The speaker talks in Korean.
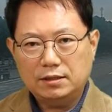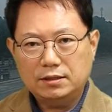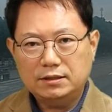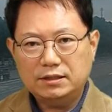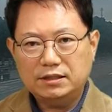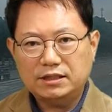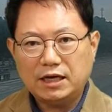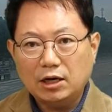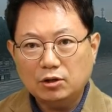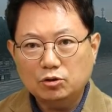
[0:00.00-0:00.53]
이
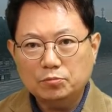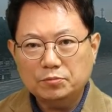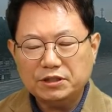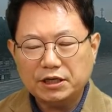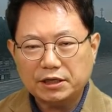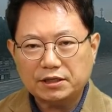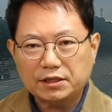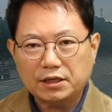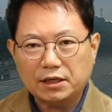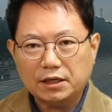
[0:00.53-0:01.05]
샹놈의
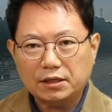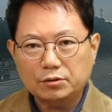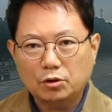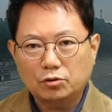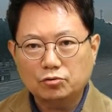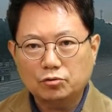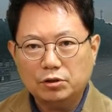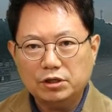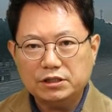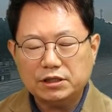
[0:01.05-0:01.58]
새끼야.
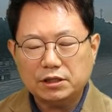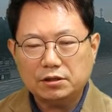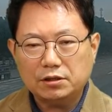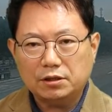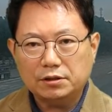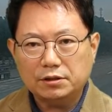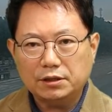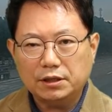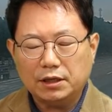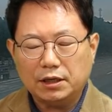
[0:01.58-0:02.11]
너도 걸리잖아.
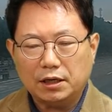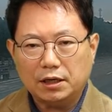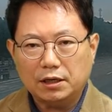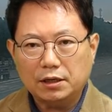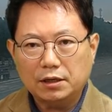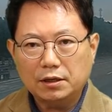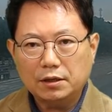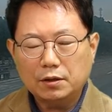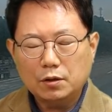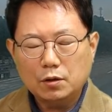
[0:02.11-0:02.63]
예.
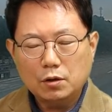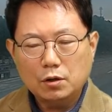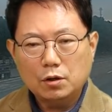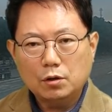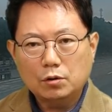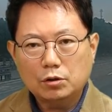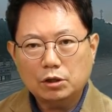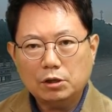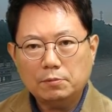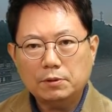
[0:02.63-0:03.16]

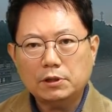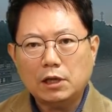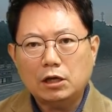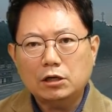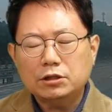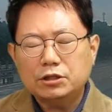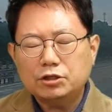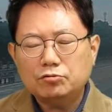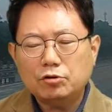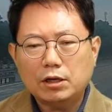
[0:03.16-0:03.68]
그 다음에 나는
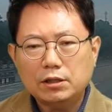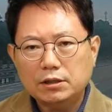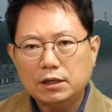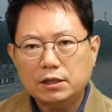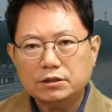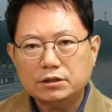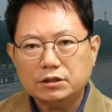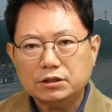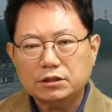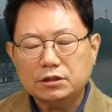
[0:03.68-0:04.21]
티도 안
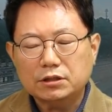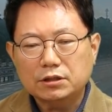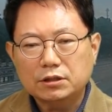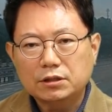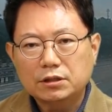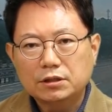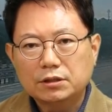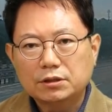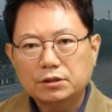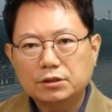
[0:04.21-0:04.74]
나지.
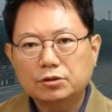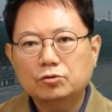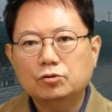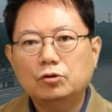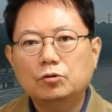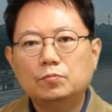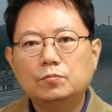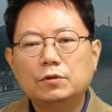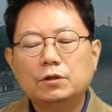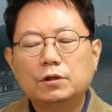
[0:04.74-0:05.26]

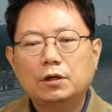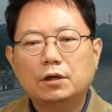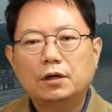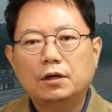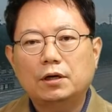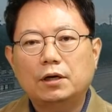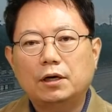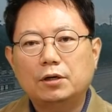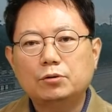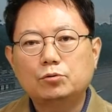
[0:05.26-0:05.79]
그리고
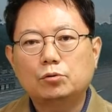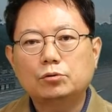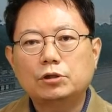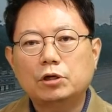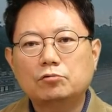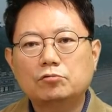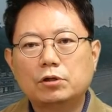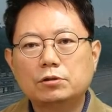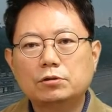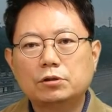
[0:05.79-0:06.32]
아이
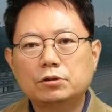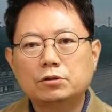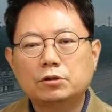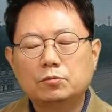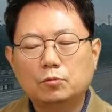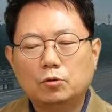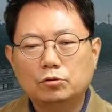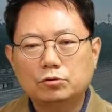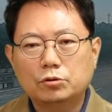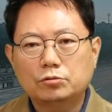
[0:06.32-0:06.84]
쫄다고 그래서 이거
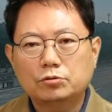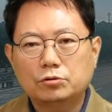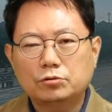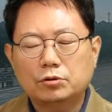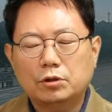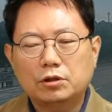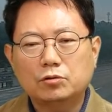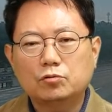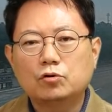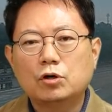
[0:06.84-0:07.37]
뭐 어쩌고저쩌고
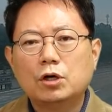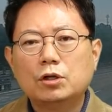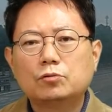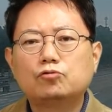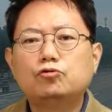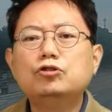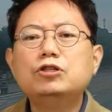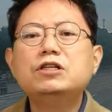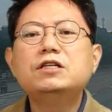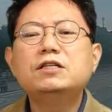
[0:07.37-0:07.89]
하는
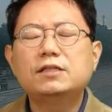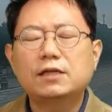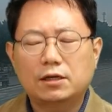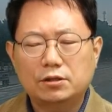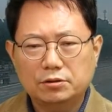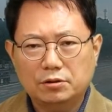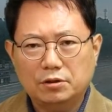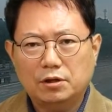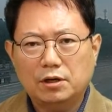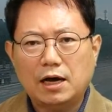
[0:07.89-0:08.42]

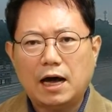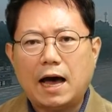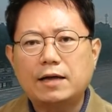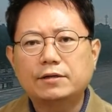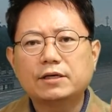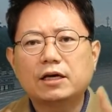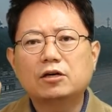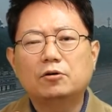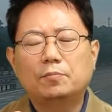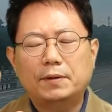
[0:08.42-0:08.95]
군인이라는 거. 아는
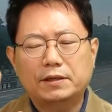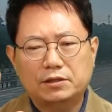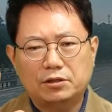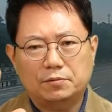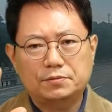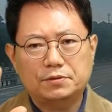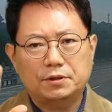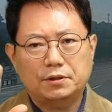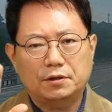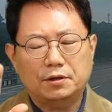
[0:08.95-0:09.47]
게 그것밖에
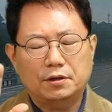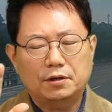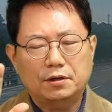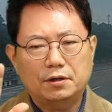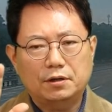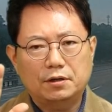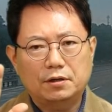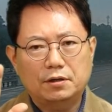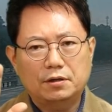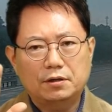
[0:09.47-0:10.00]
없어요.
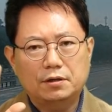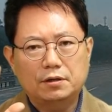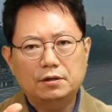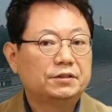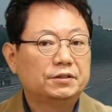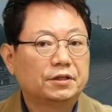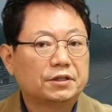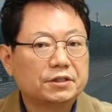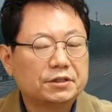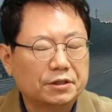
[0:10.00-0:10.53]

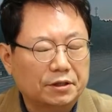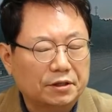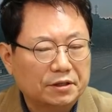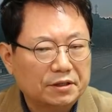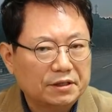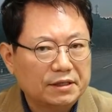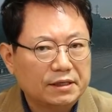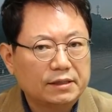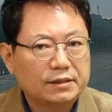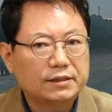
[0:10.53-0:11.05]
여기서
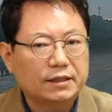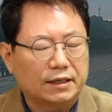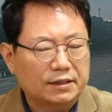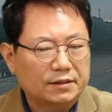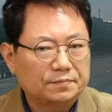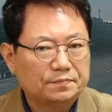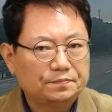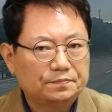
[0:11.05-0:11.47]
일단